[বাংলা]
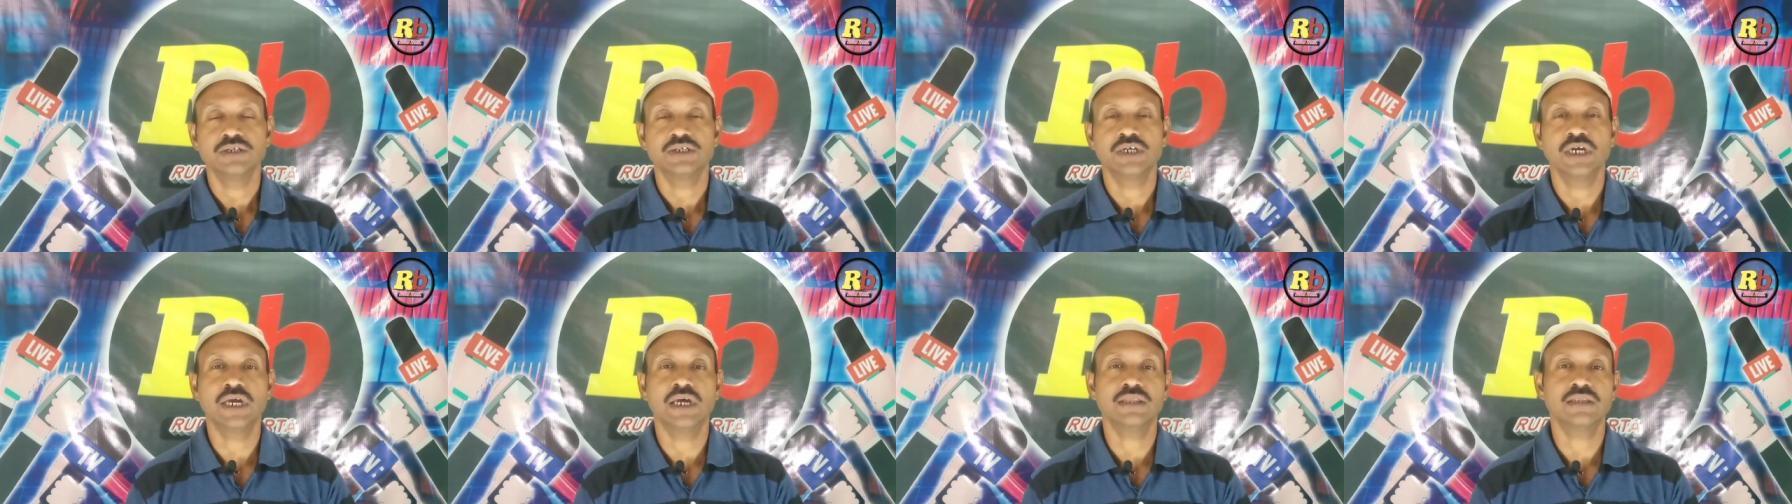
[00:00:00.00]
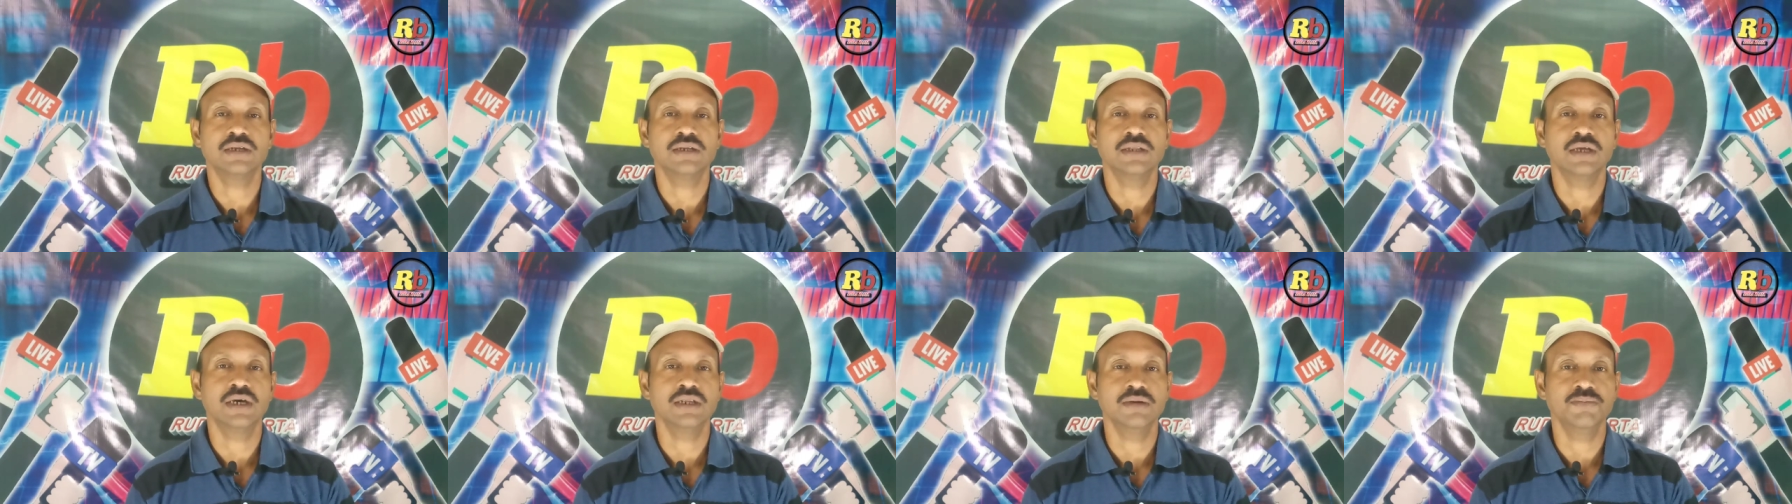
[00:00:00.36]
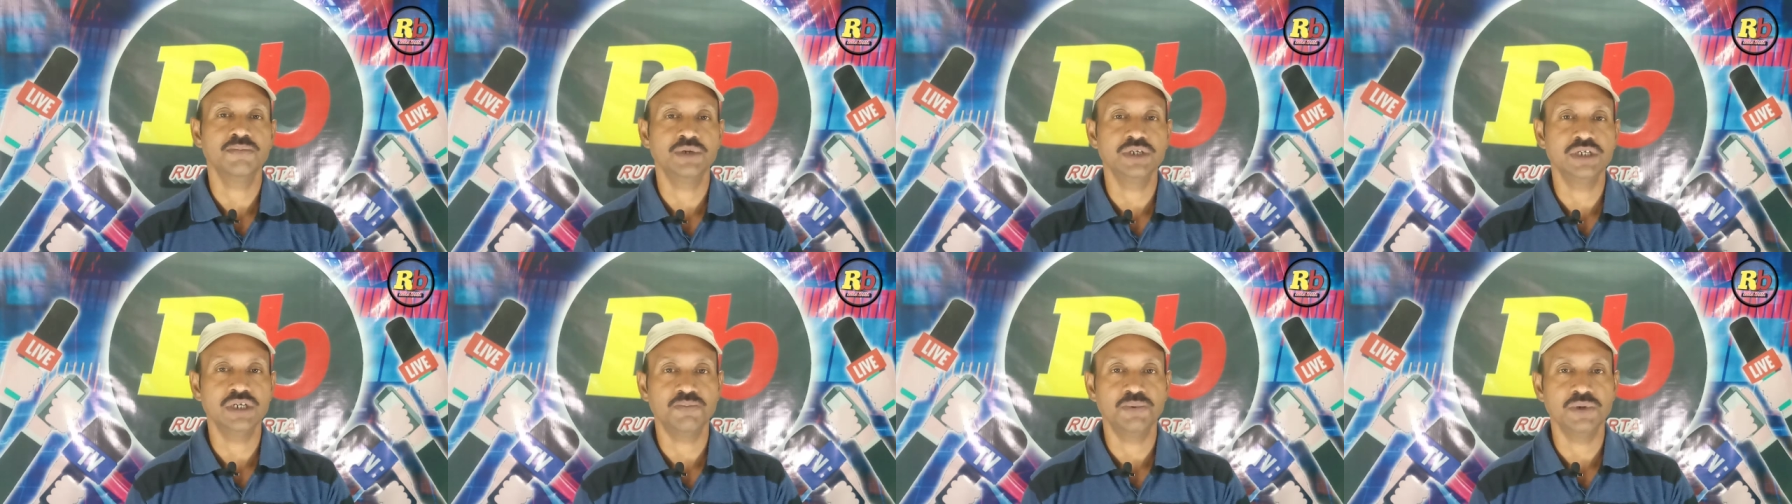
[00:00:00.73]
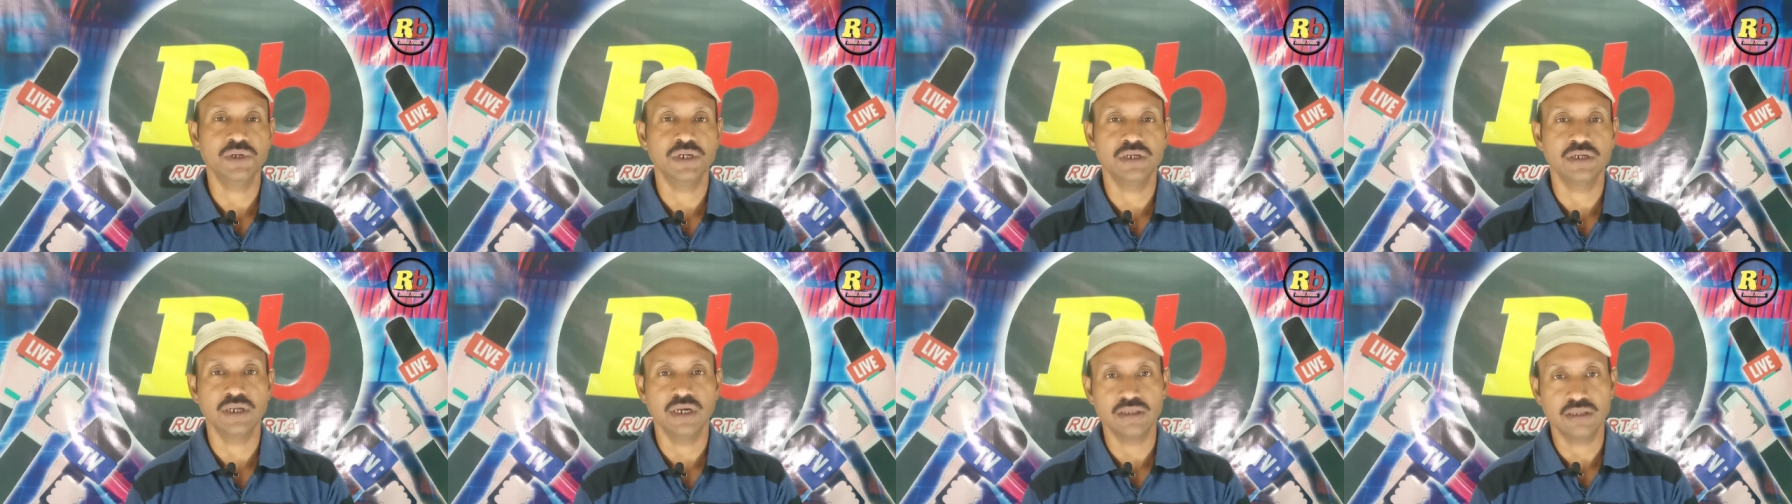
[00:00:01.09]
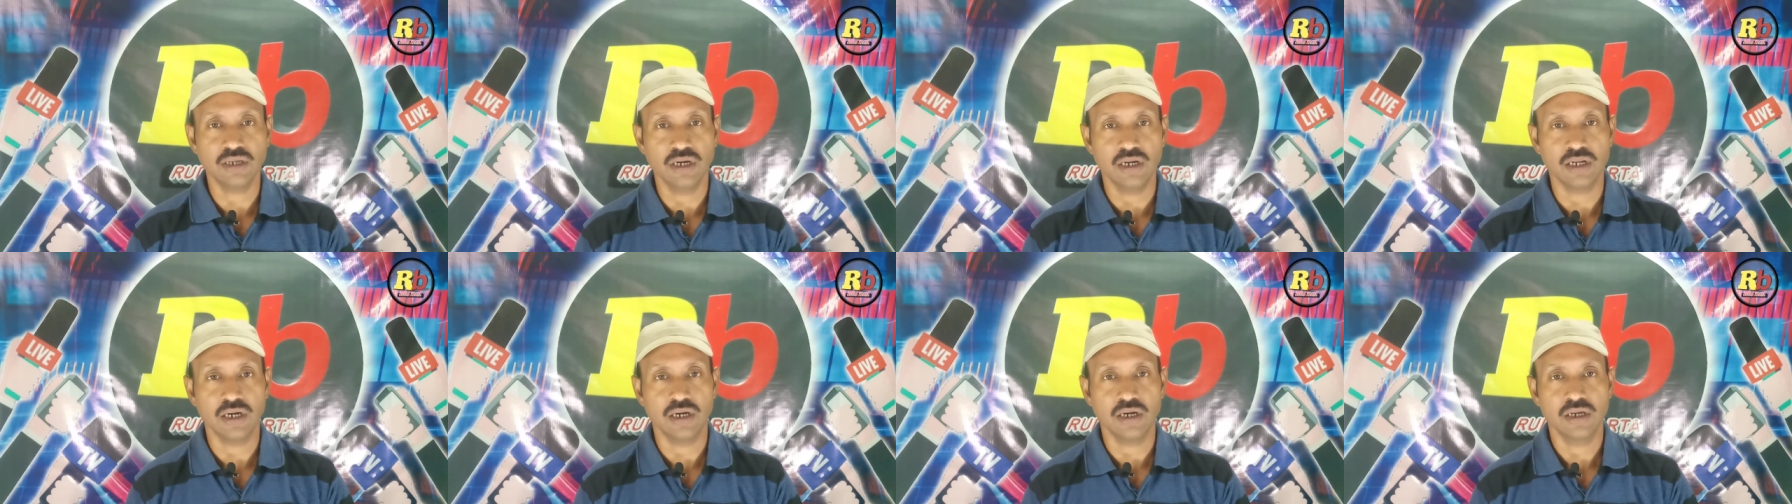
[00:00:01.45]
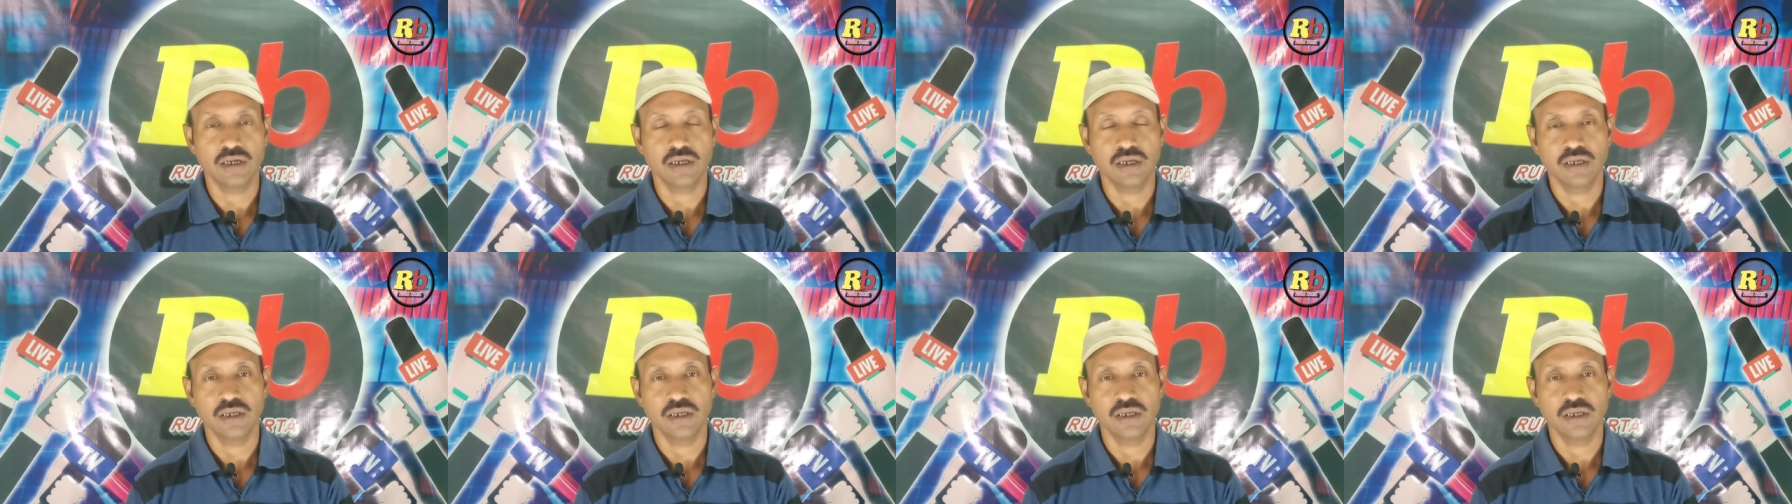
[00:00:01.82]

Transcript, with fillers: সেক্ষেত্রে দাঁড়িয়ে বিজেপির নেতারা